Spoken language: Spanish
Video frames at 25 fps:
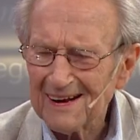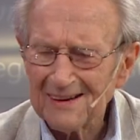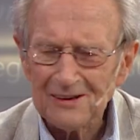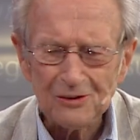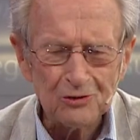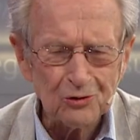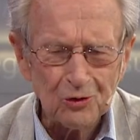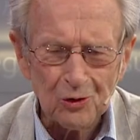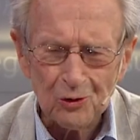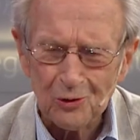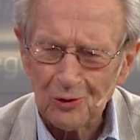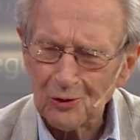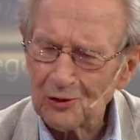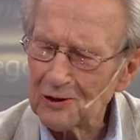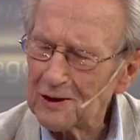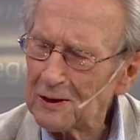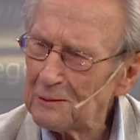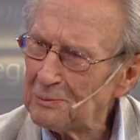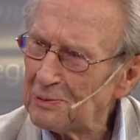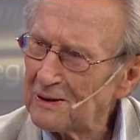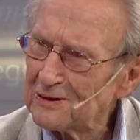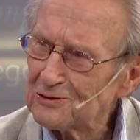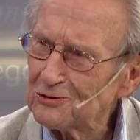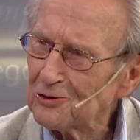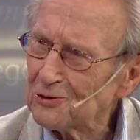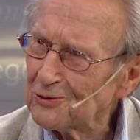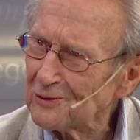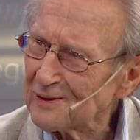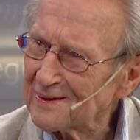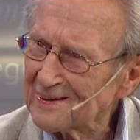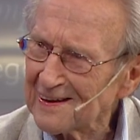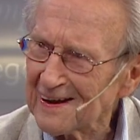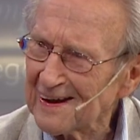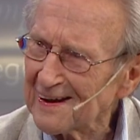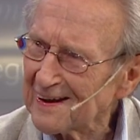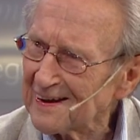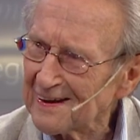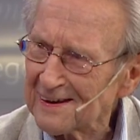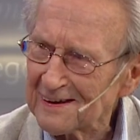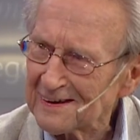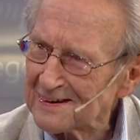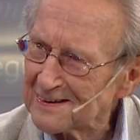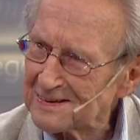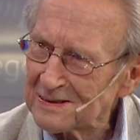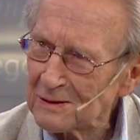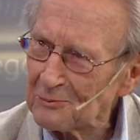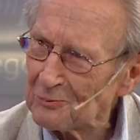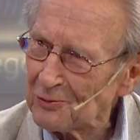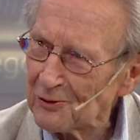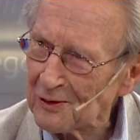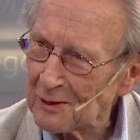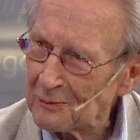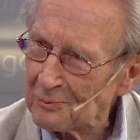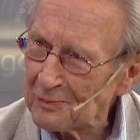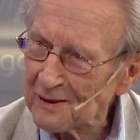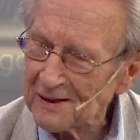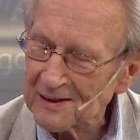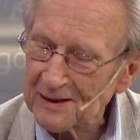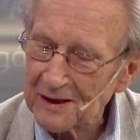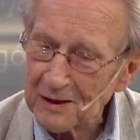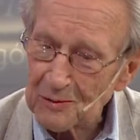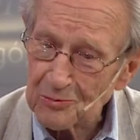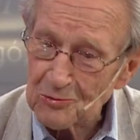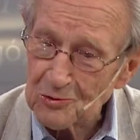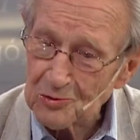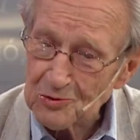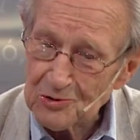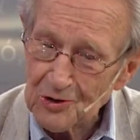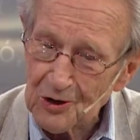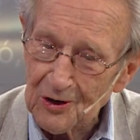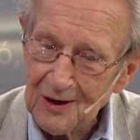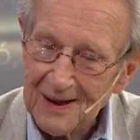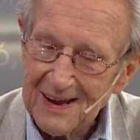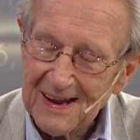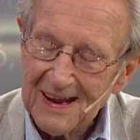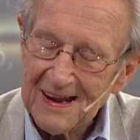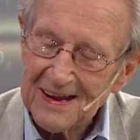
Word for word: ahí todo lo que pasó durante la guerra, se puede aprender mucho.